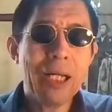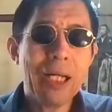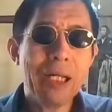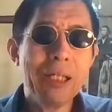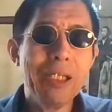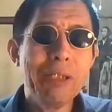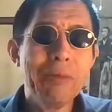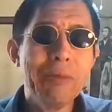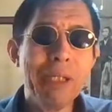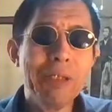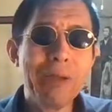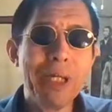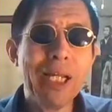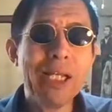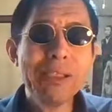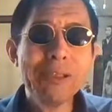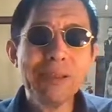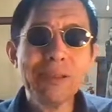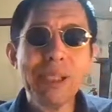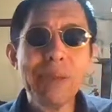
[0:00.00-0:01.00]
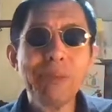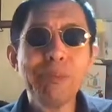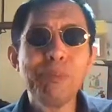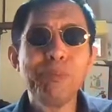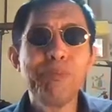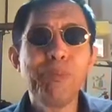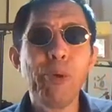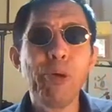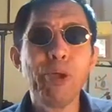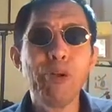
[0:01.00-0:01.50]
あるいはあの
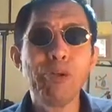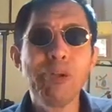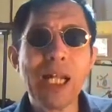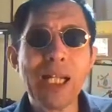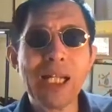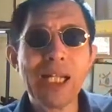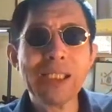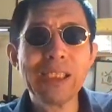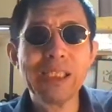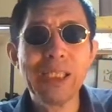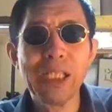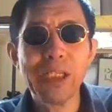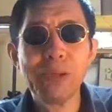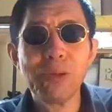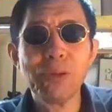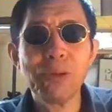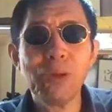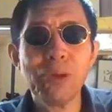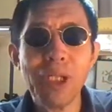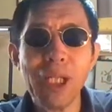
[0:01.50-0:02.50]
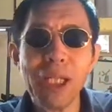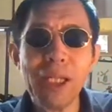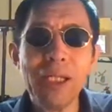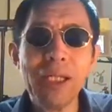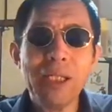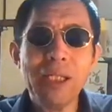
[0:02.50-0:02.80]
SF っぽいような話で言うとね、